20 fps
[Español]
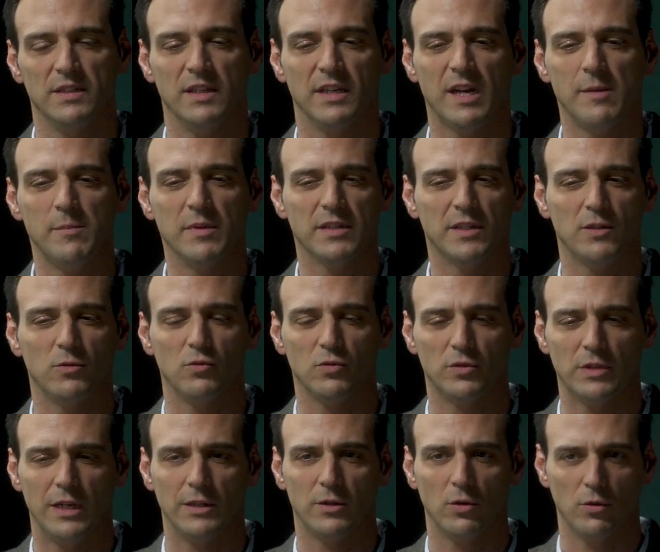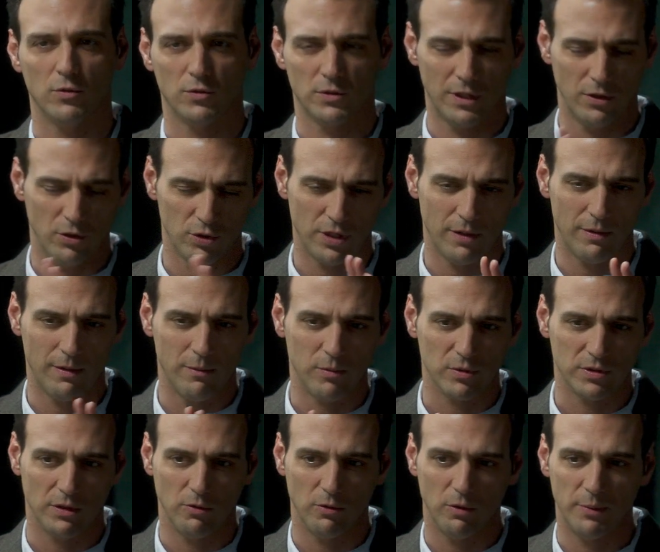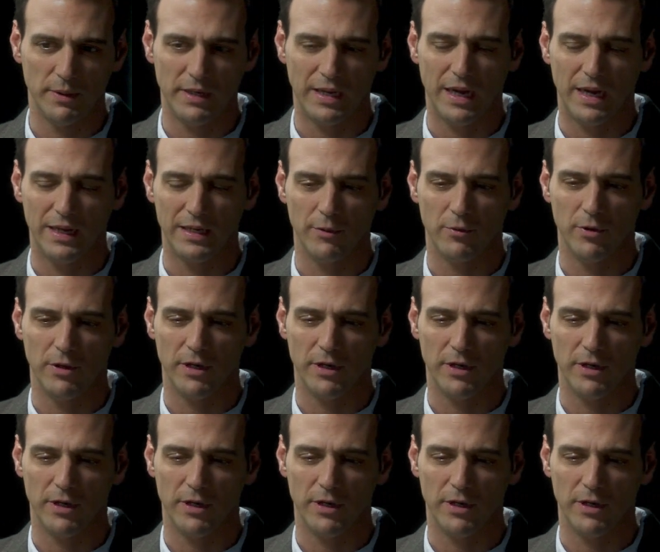Déjame hacer un salto, Gonzalo. Ya vamos a volver a, a la